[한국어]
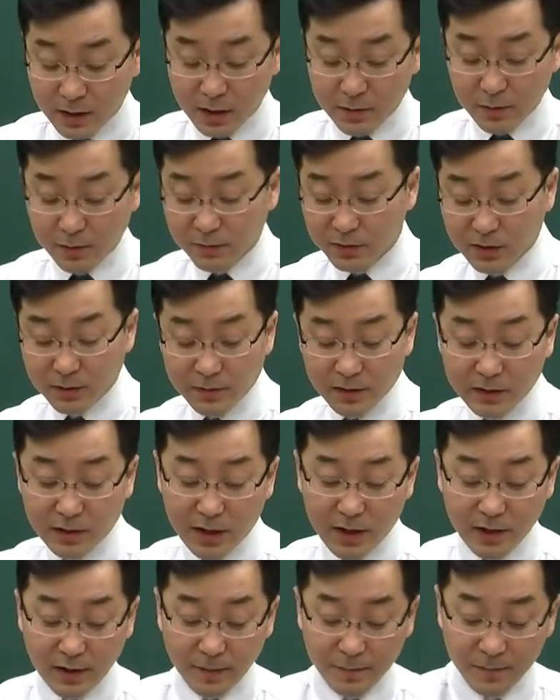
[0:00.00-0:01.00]
1번 문제
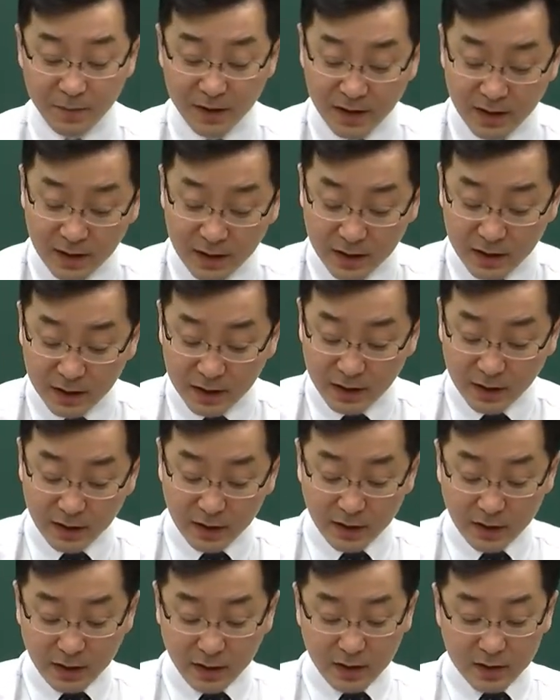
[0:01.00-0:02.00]
뭐냐?
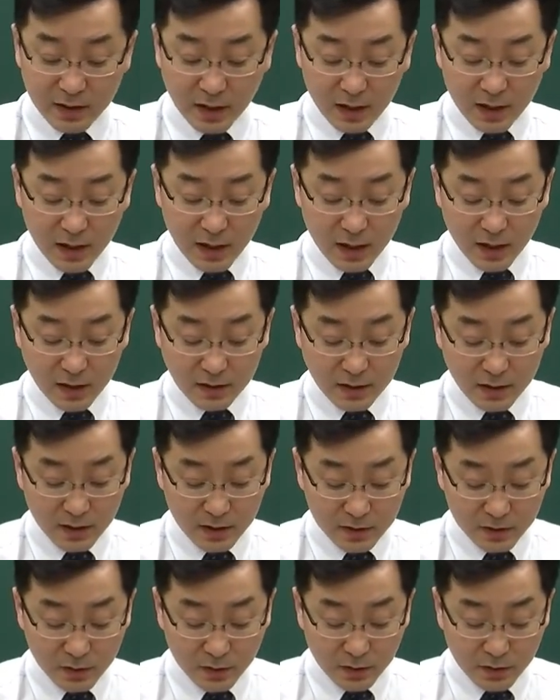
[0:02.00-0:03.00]

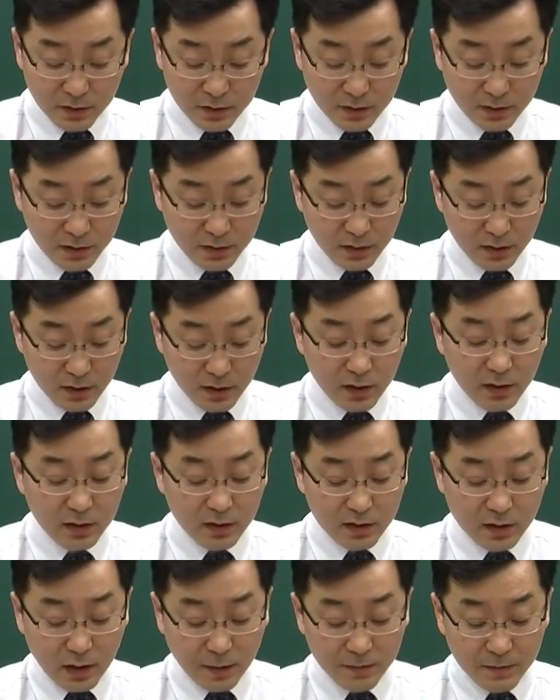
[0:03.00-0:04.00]
이산화질소는
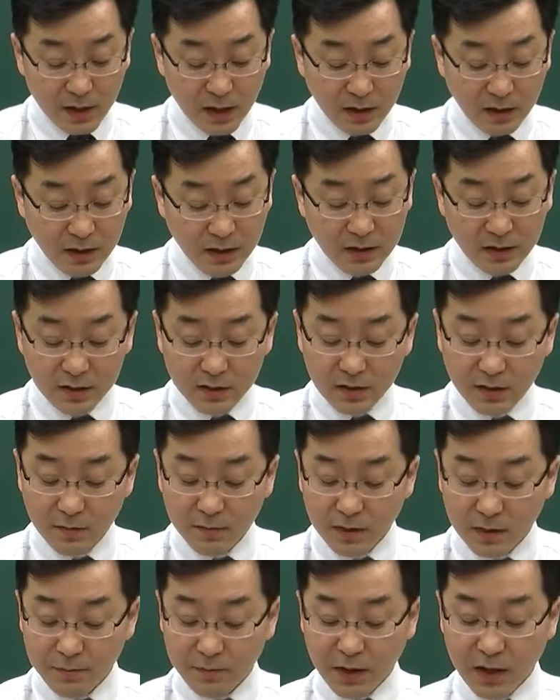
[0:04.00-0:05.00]
1g당
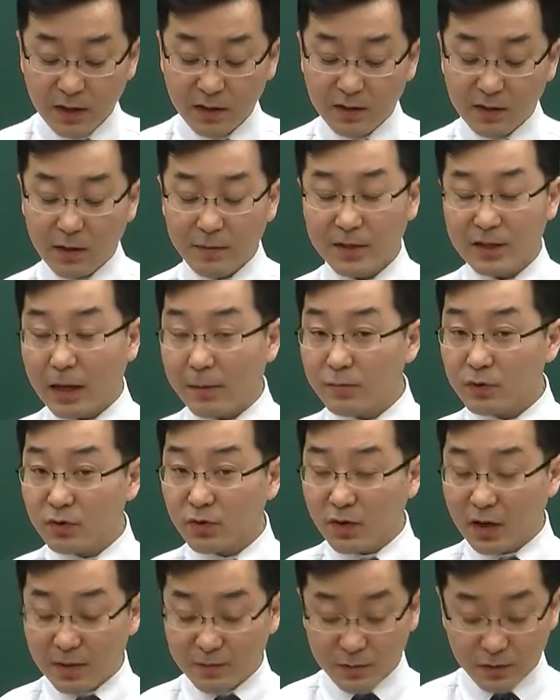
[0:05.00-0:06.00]
2.28g의
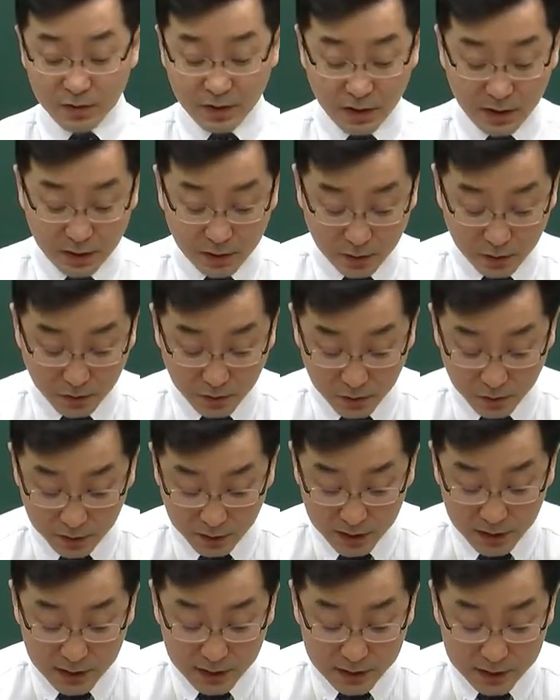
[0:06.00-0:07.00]
삼소가 함유되어 있고
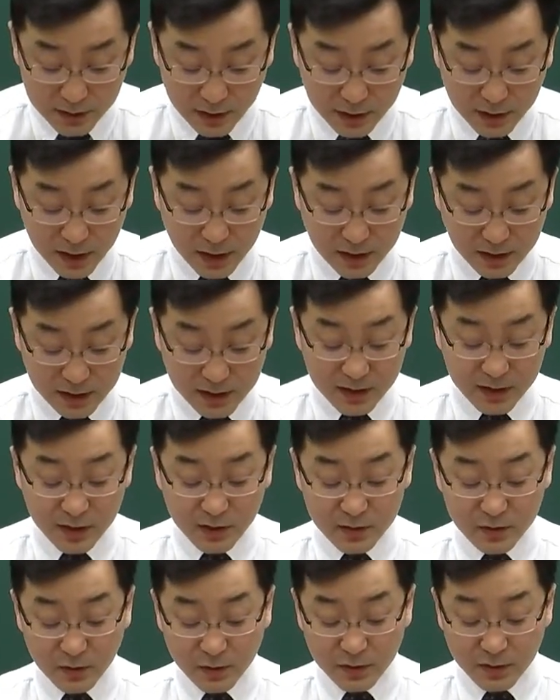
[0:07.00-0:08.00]

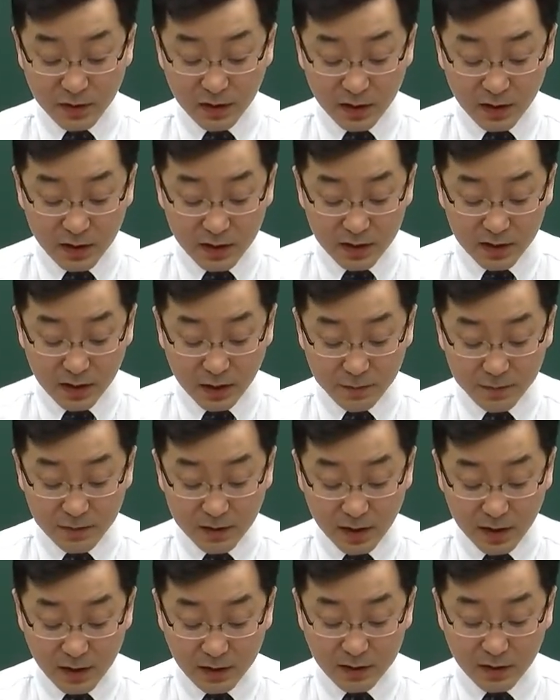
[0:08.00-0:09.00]
일산화이질소는 1g당
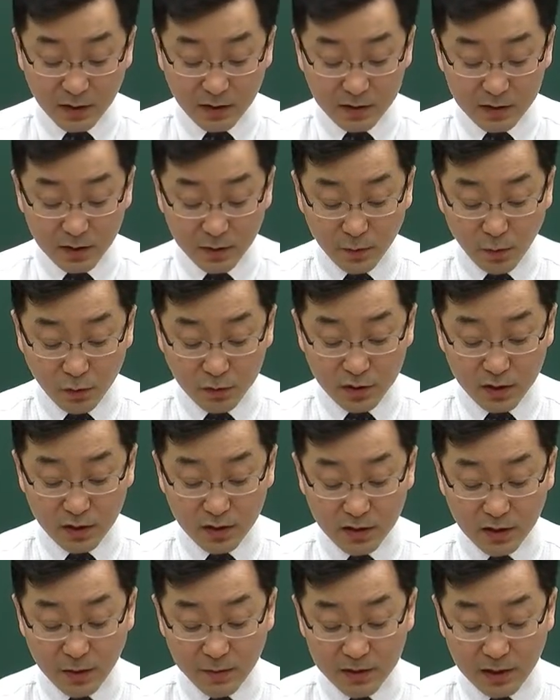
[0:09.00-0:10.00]

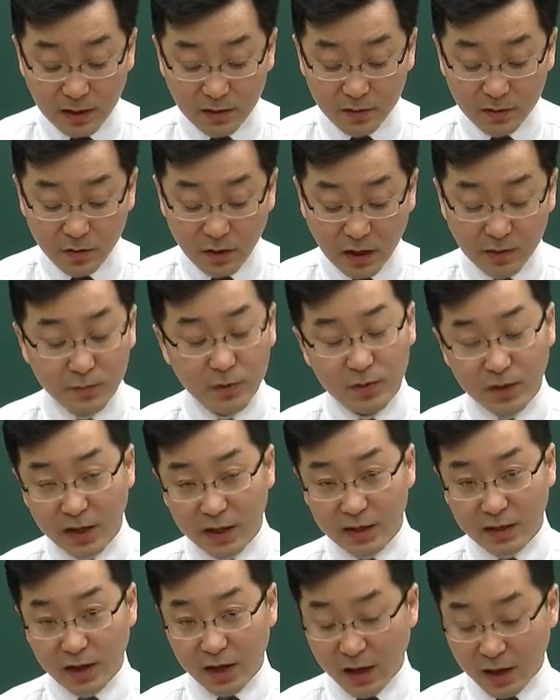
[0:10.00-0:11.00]
0.57g의 산소가 함유되어
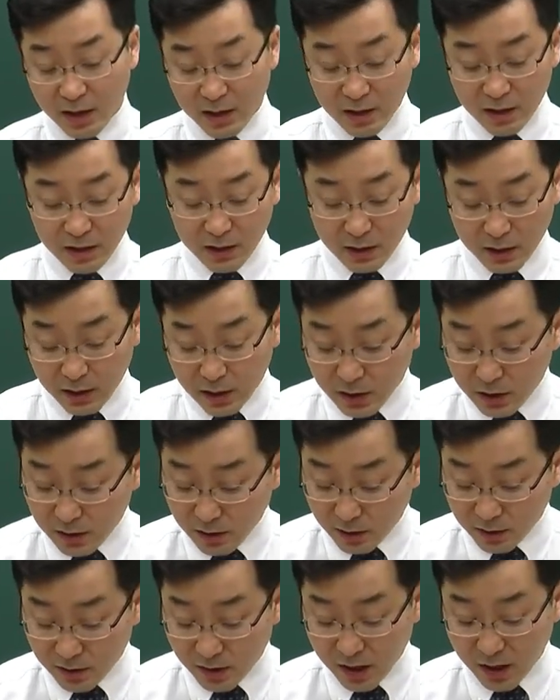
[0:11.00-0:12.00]
있다. 이
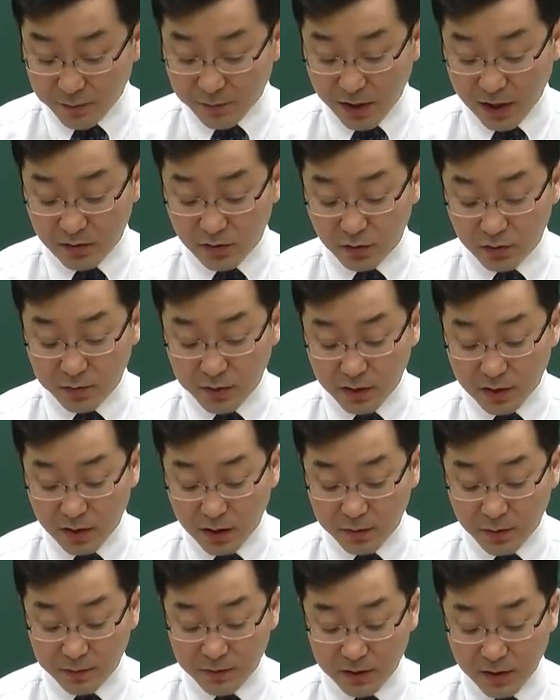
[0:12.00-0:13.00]
결과가 배수
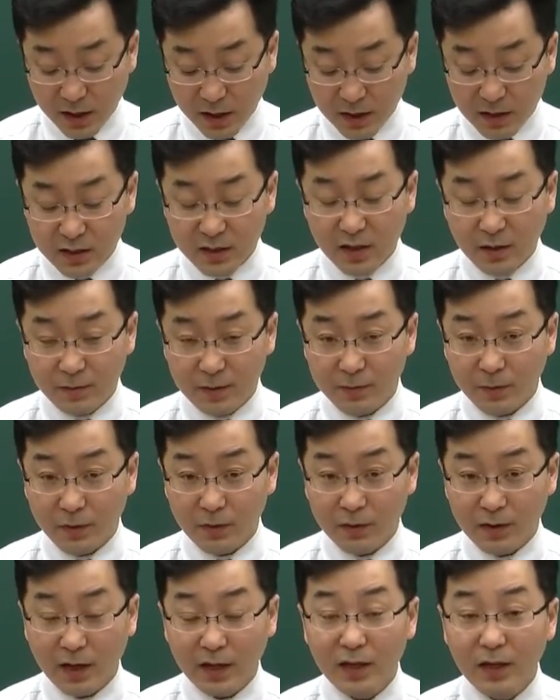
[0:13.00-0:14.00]
비례 법칙에 일치함을
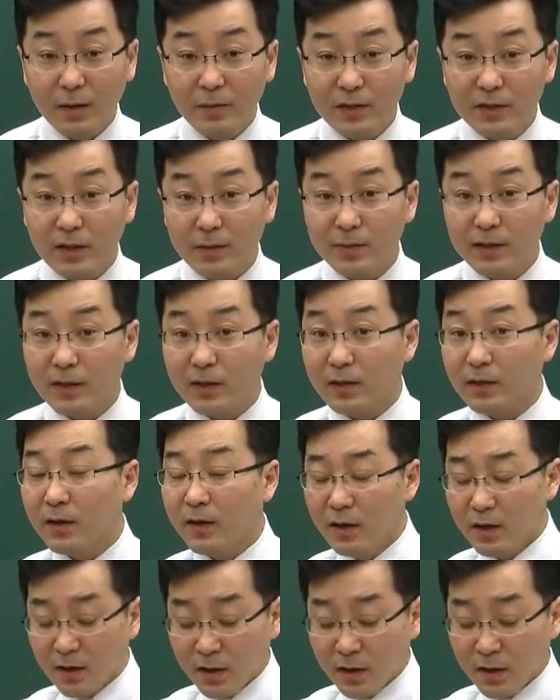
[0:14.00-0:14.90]
보여라. 이게 뭐냐면